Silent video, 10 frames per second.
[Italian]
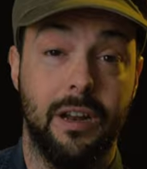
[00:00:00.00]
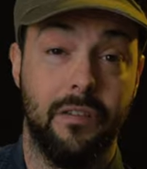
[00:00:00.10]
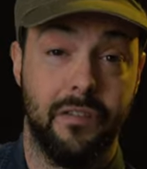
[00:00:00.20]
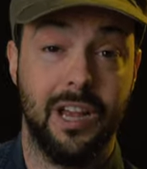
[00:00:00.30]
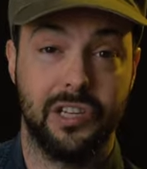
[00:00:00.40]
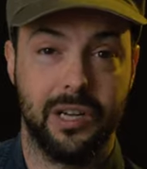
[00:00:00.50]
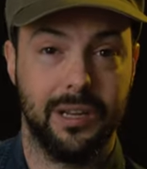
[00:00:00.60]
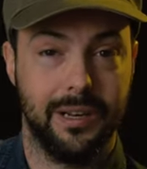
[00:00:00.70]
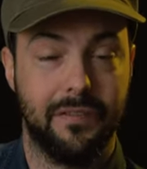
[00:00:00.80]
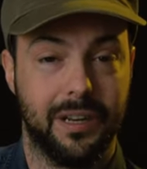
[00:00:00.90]
il flash
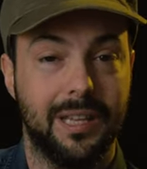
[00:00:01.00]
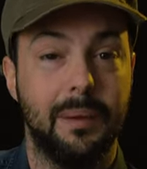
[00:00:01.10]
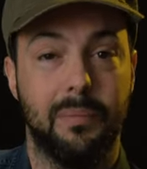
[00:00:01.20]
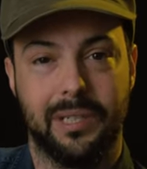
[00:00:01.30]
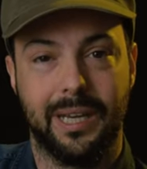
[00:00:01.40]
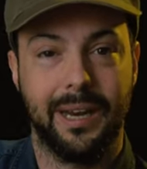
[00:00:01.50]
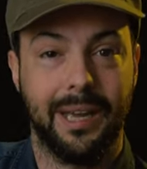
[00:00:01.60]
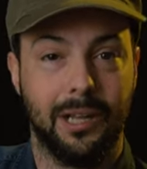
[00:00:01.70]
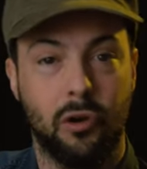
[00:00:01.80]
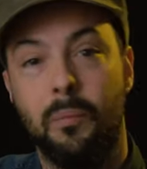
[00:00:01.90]
nel frattempo si è
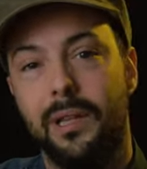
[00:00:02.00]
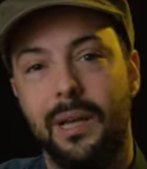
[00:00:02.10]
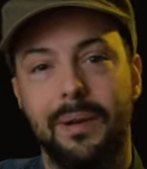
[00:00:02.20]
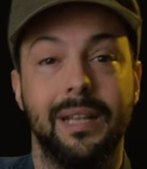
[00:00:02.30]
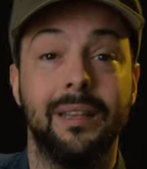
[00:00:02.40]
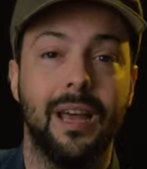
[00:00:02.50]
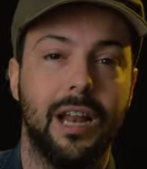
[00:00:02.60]
caricato completamente